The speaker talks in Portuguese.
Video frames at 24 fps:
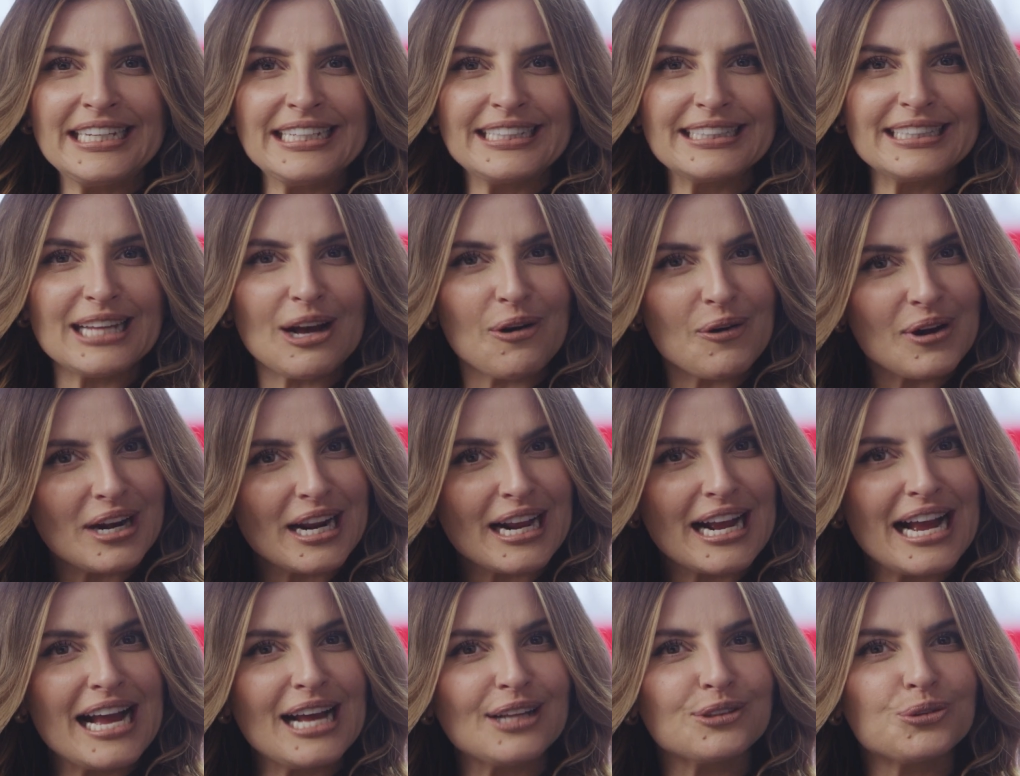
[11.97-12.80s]
Na hora
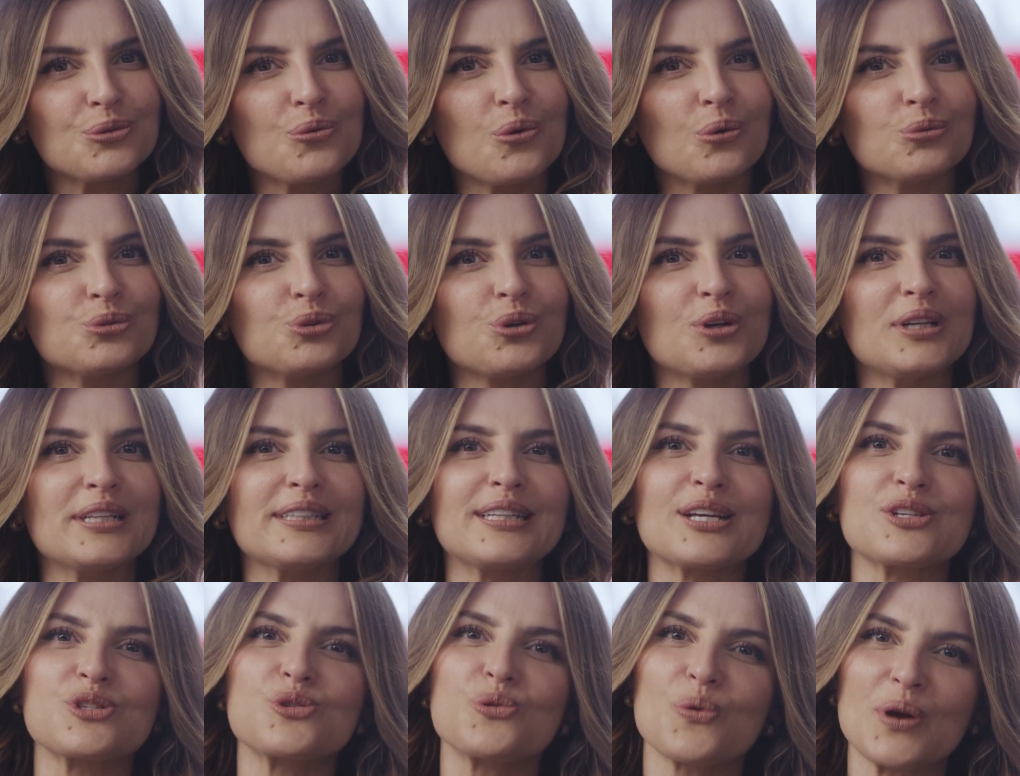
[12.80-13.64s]
H do controle
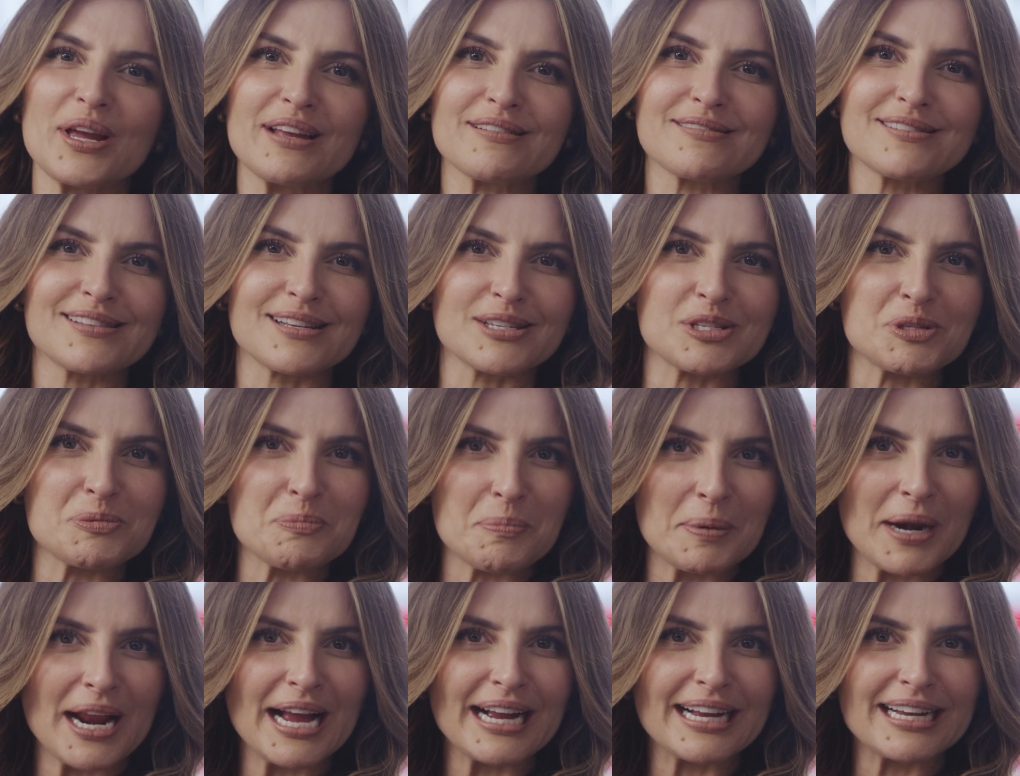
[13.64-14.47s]
das doenças,
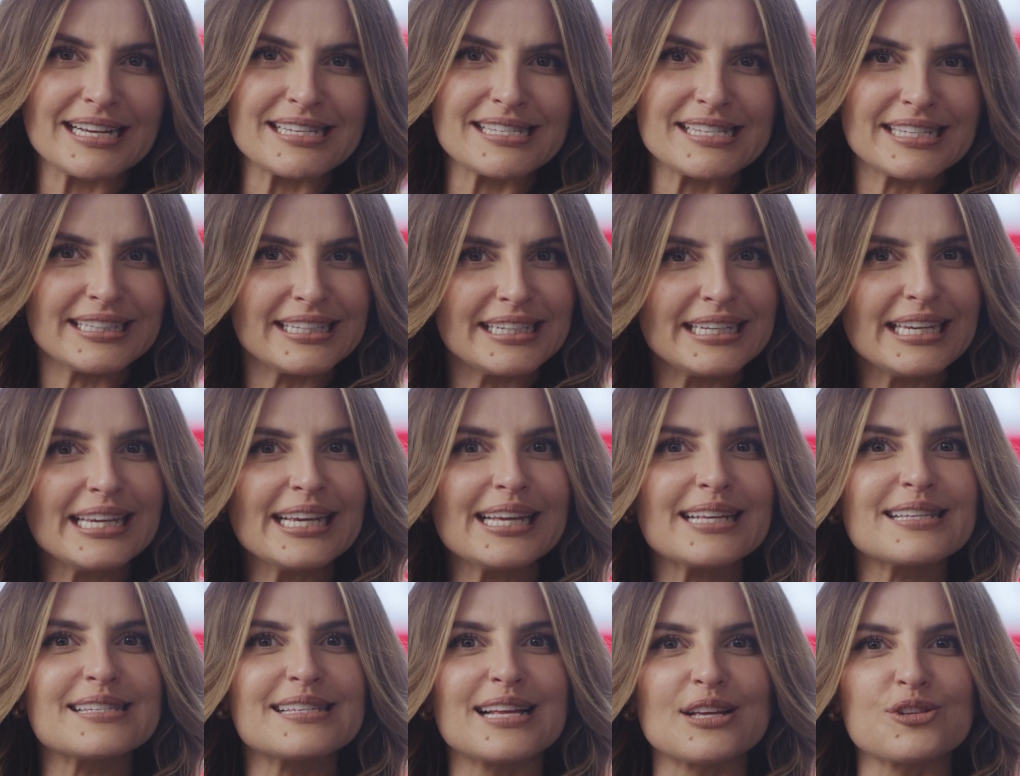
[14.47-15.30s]
pragas e
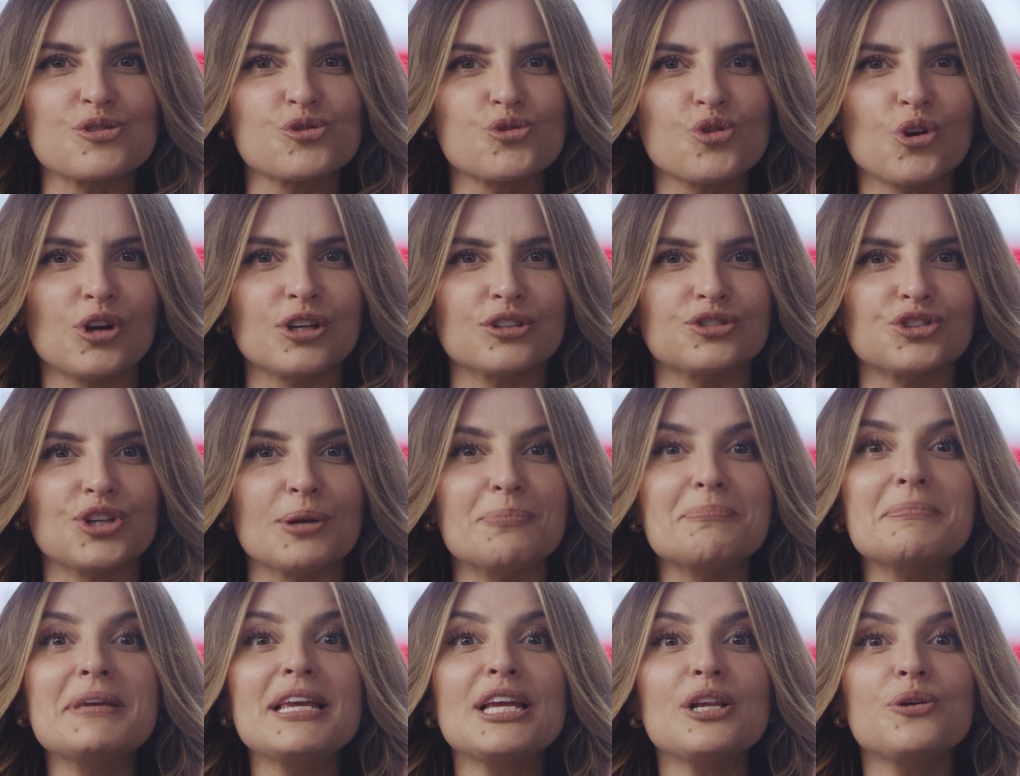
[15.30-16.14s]
daninhas da soja,
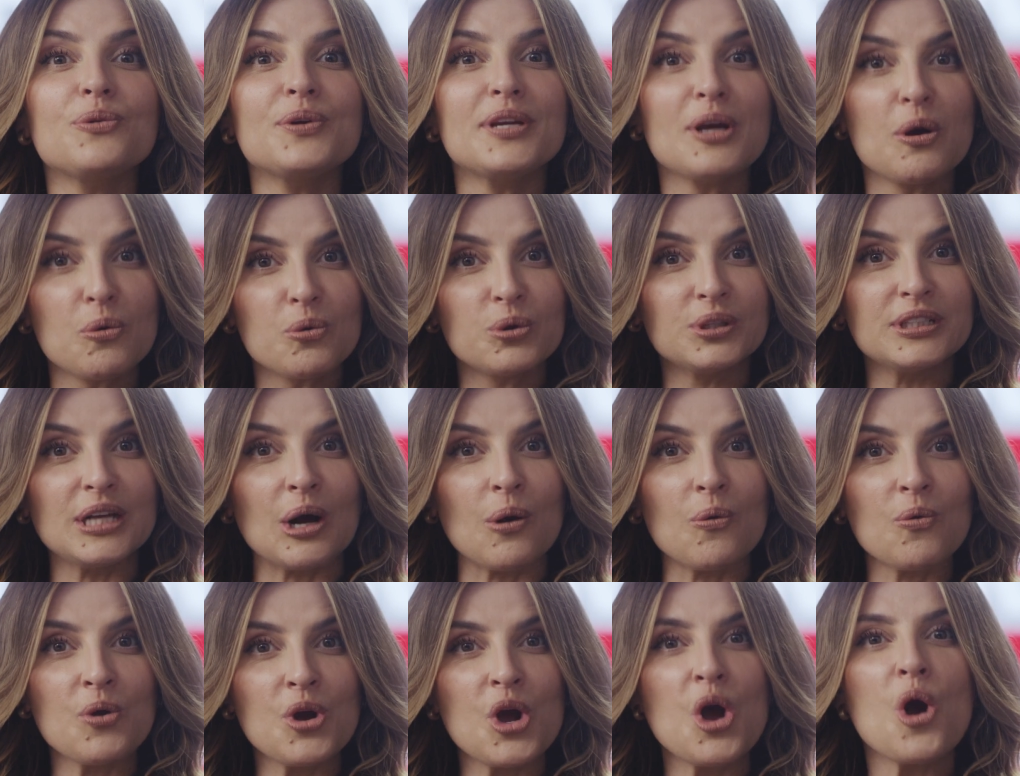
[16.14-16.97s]
milho e
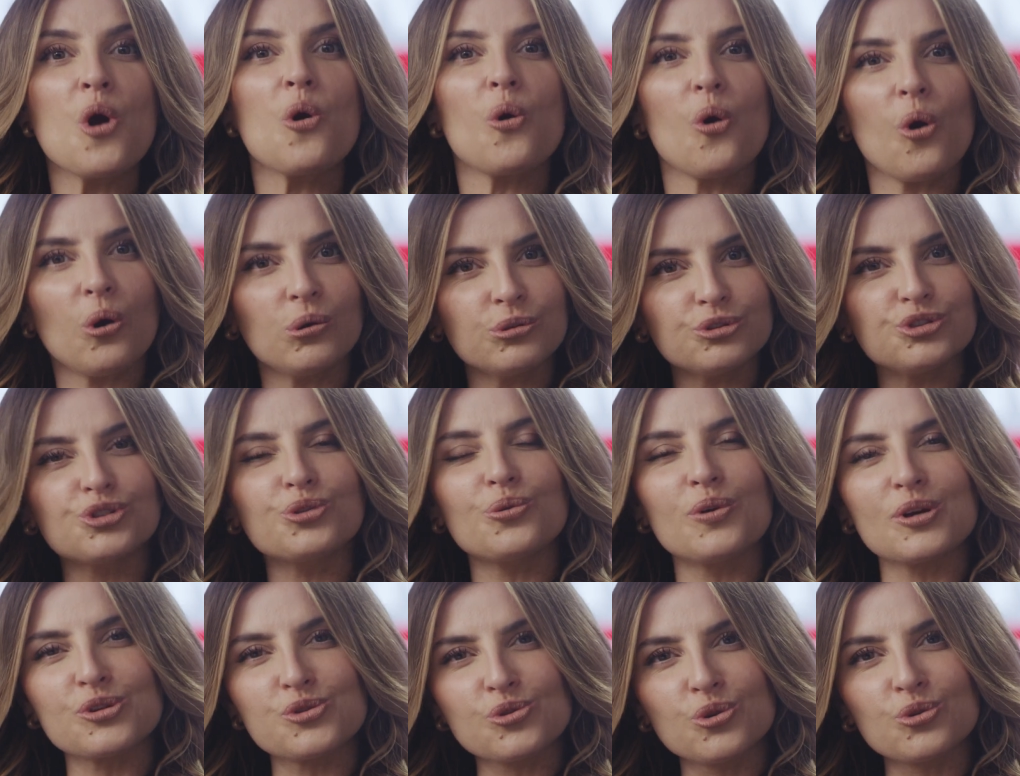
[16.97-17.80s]
algodão, conte
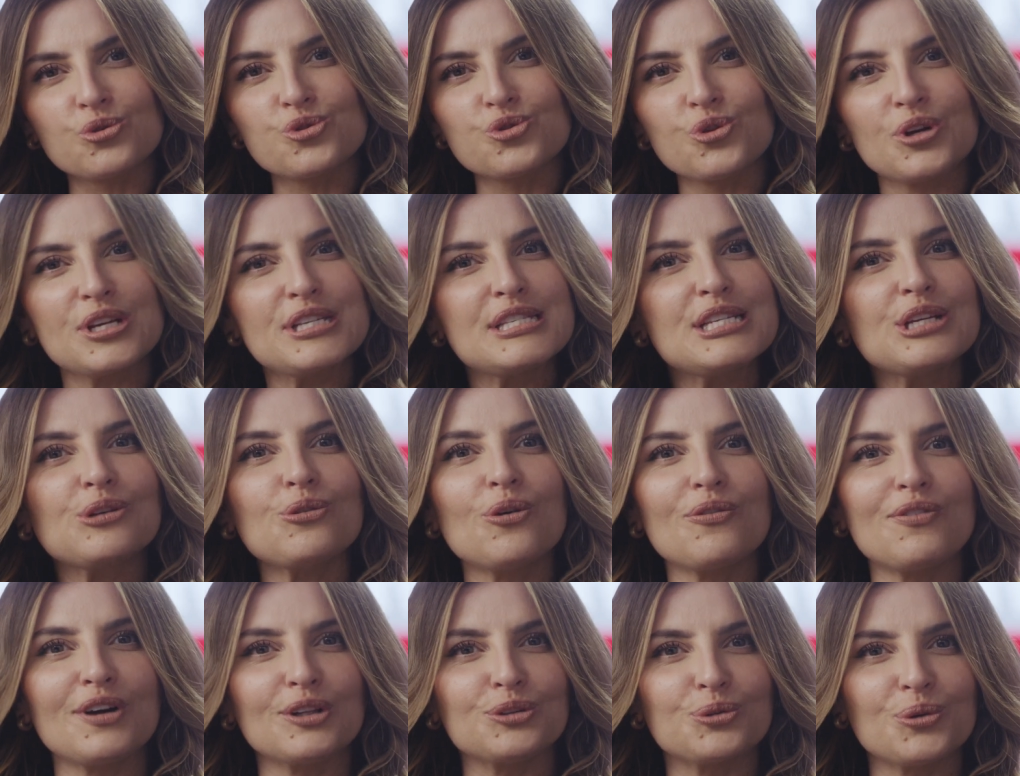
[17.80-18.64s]
com as soluções
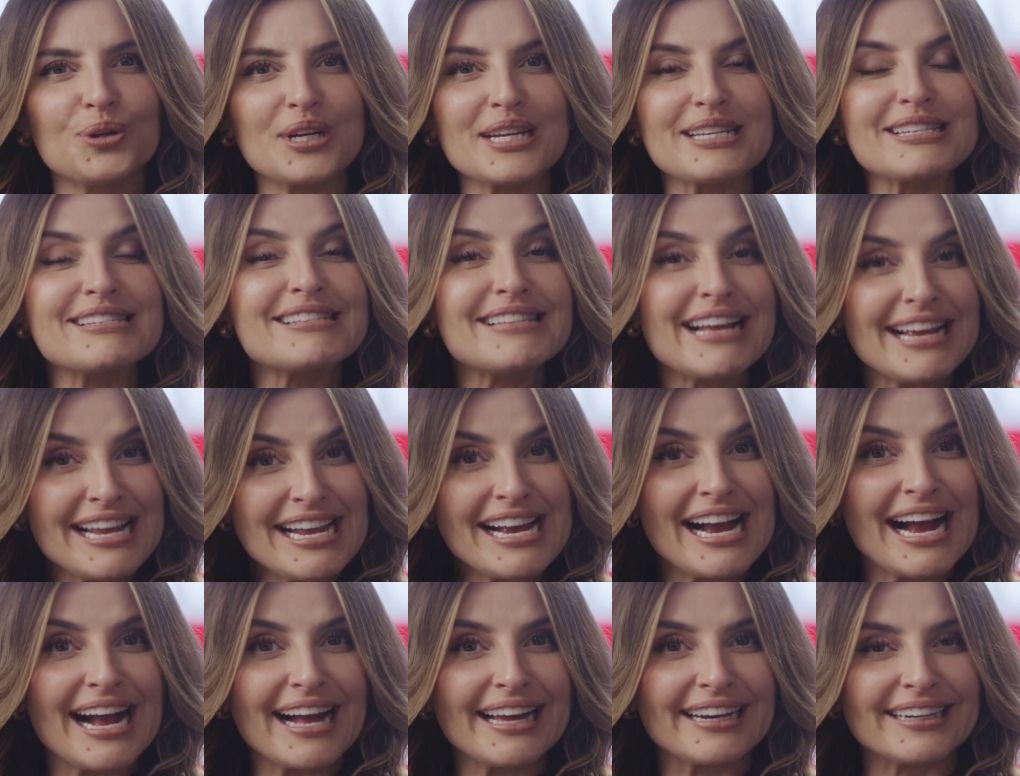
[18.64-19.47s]
inovadoras da
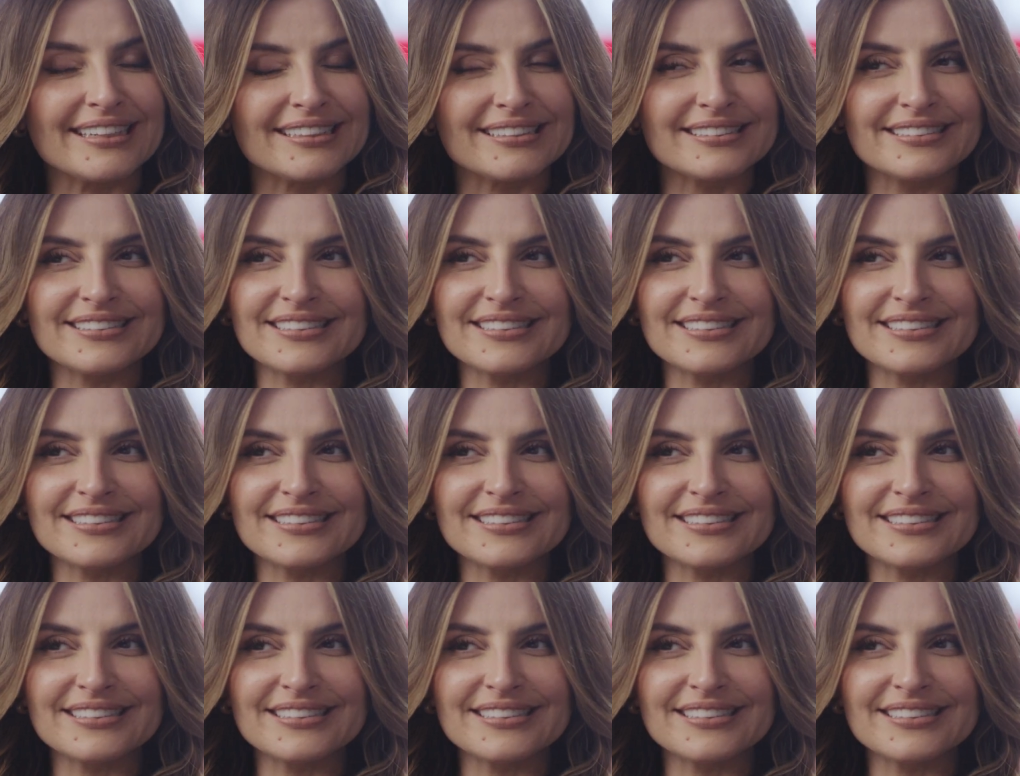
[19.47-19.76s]
Irrara.